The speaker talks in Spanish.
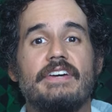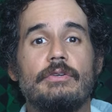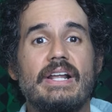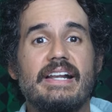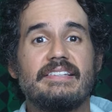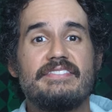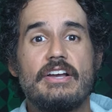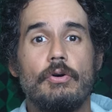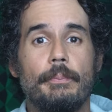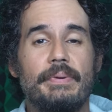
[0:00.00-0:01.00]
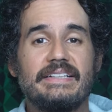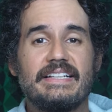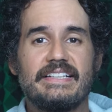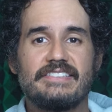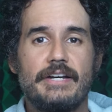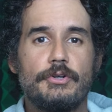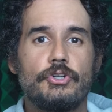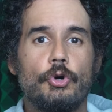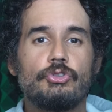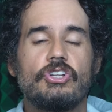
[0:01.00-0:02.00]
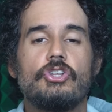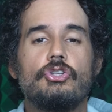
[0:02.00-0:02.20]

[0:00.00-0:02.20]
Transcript: ver una reseña completa de CyberGhost,